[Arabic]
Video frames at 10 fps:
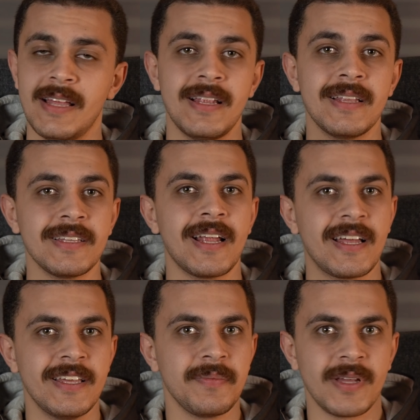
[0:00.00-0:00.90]
لأن الأنتنة
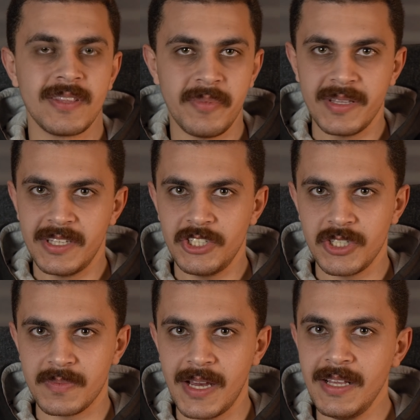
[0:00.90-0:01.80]
العادية بتاعت طبق
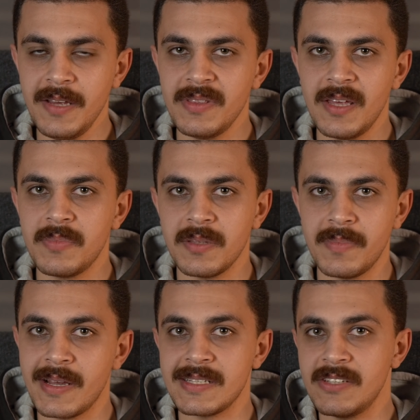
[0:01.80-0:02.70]
الدش بتاعنا ديت
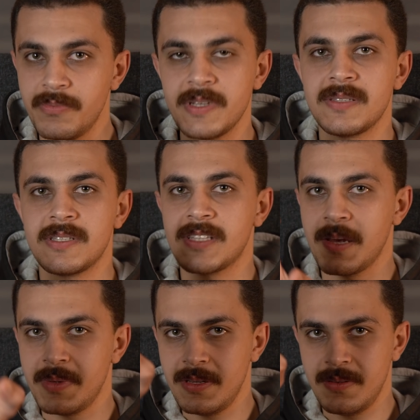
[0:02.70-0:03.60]
بتبقى ريسيف بس
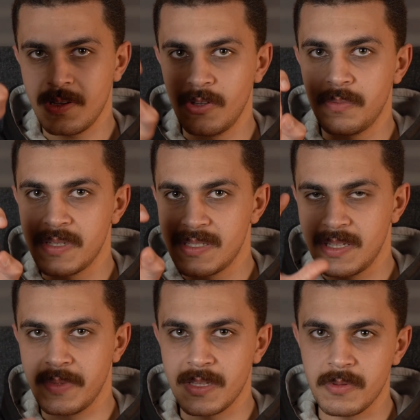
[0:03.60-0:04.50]
تستقبل القنوات بس
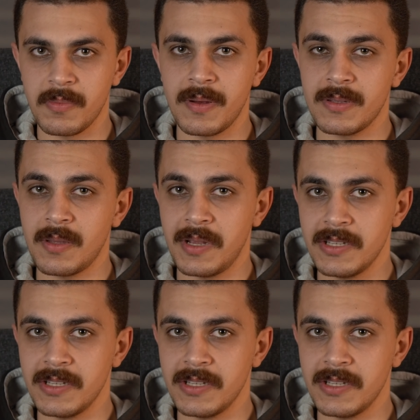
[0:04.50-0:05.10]
إنما أنت بتبقى طبعا